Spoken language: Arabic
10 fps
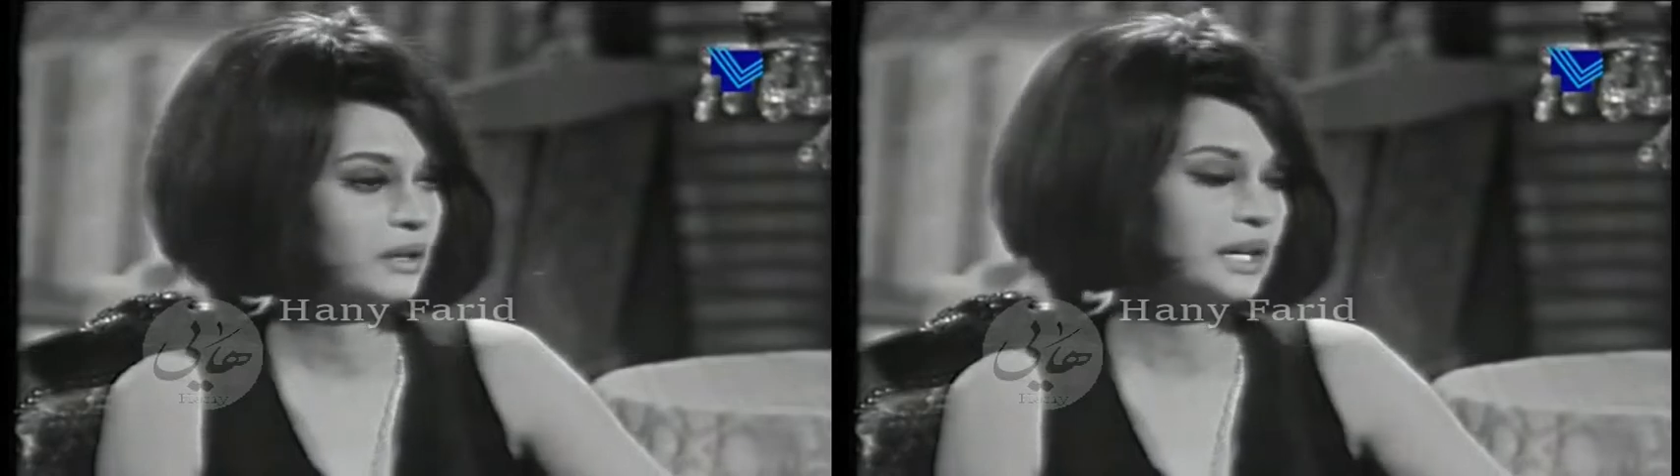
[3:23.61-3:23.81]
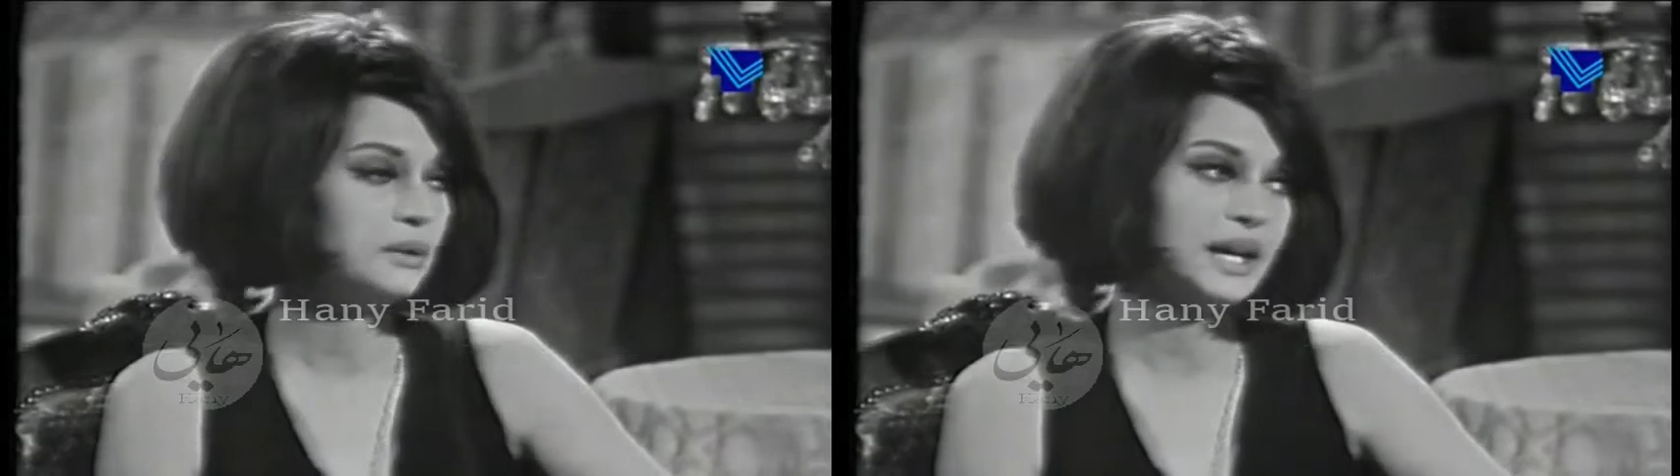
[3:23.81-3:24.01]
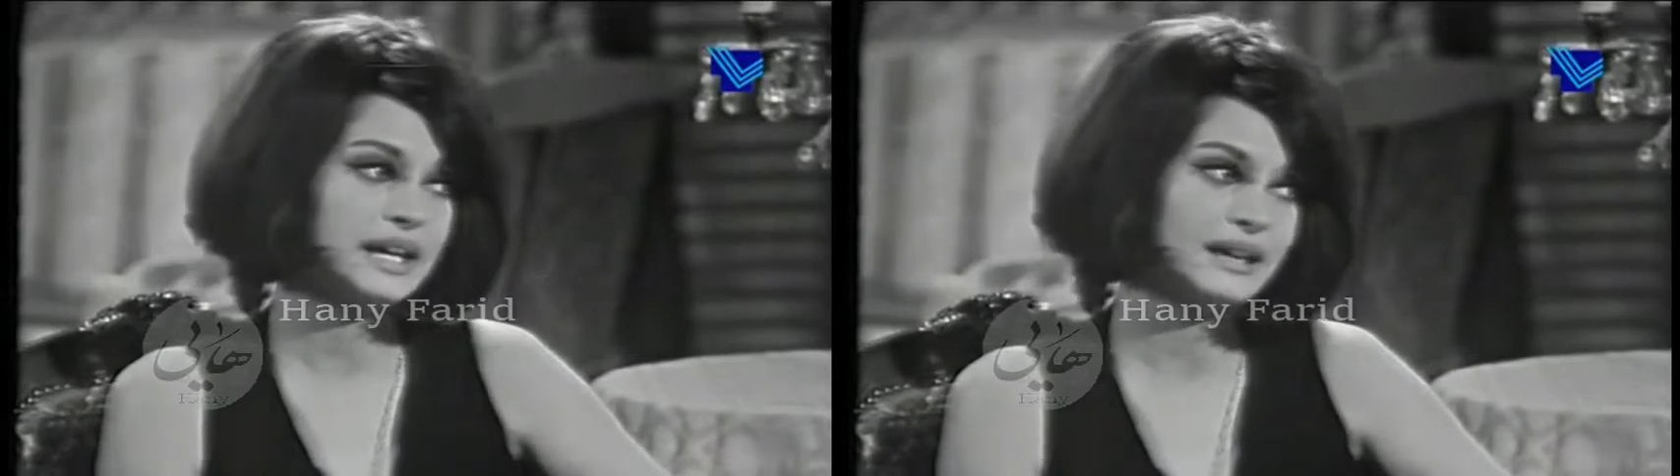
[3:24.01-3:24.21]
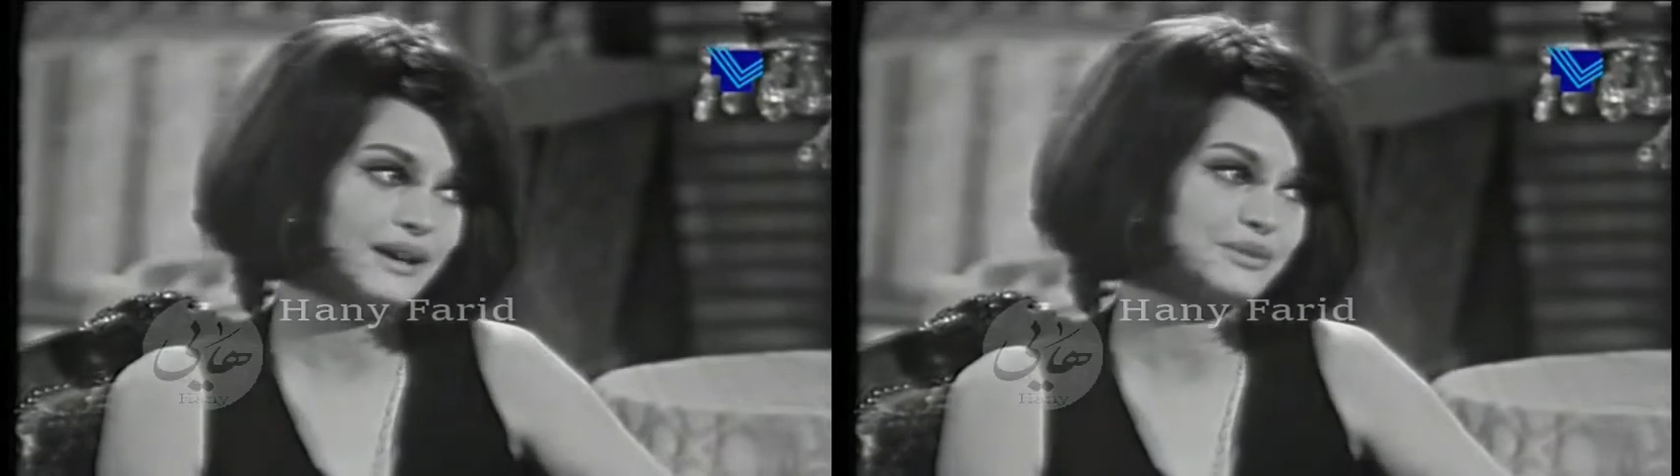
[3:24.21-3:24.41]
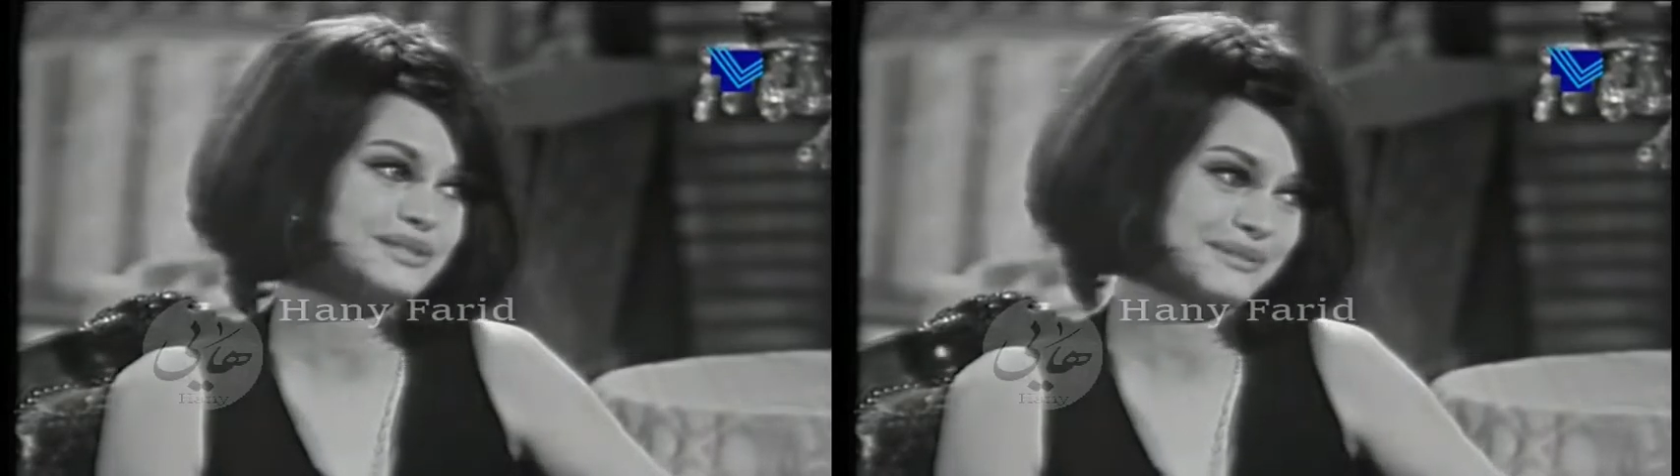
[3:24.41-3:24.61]
وكان حقيقه
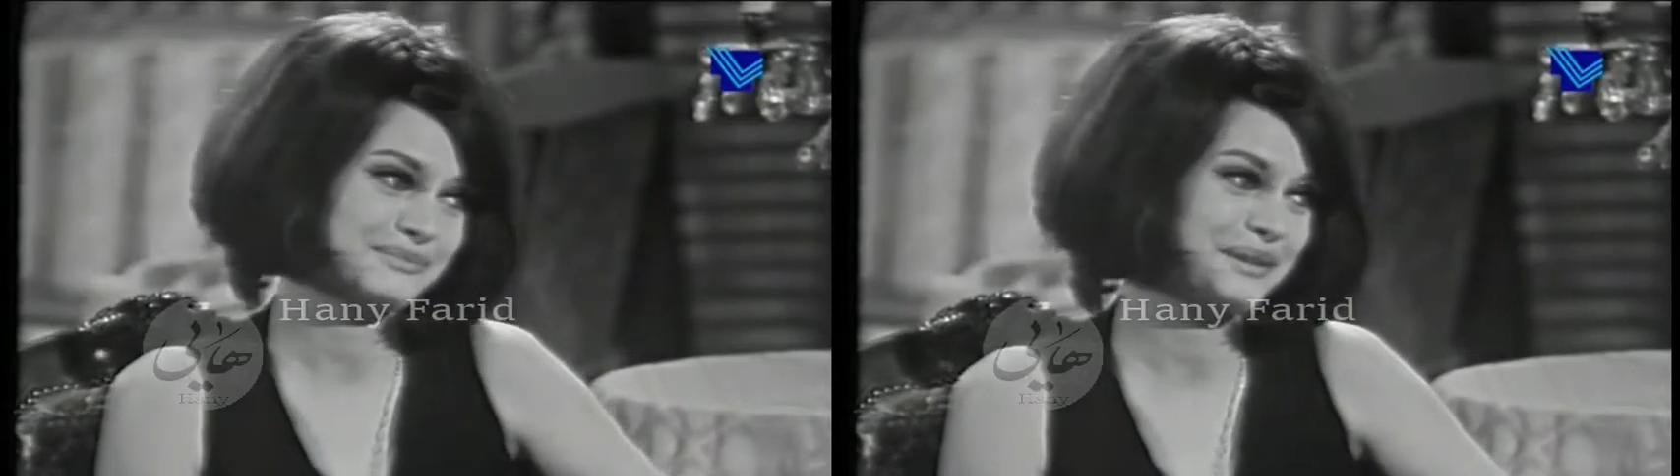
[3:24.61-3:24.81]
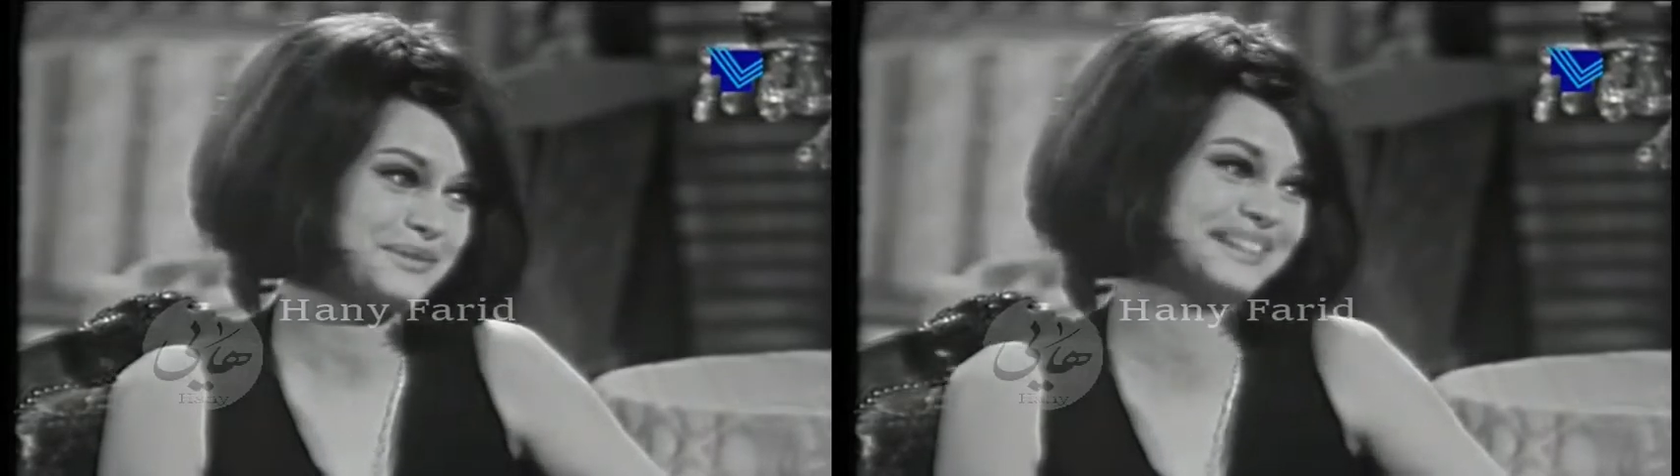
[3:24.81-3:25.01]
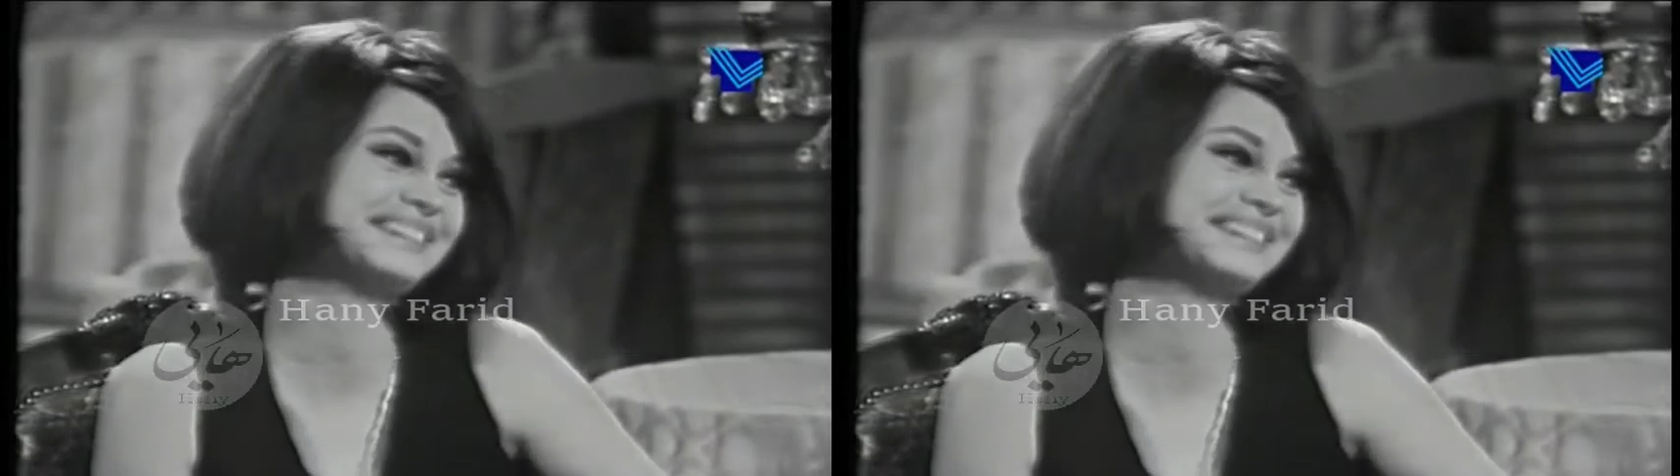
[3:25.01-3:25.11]
عظام قوي